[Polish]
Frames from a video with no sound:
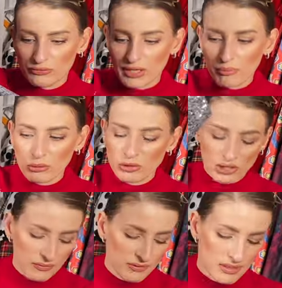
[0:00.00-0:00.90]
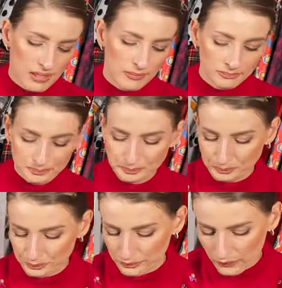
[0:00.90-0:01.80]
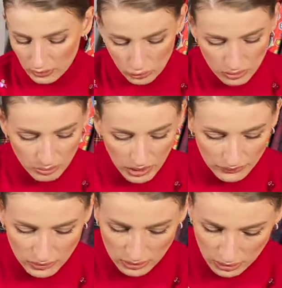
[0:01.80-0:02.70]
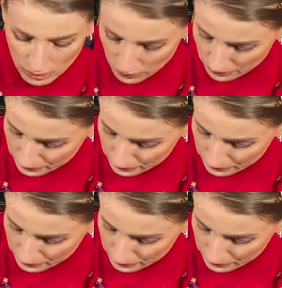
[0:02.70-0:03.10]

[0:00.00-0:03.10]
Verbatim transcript: na podszewce, to jest pierwsza rzecz.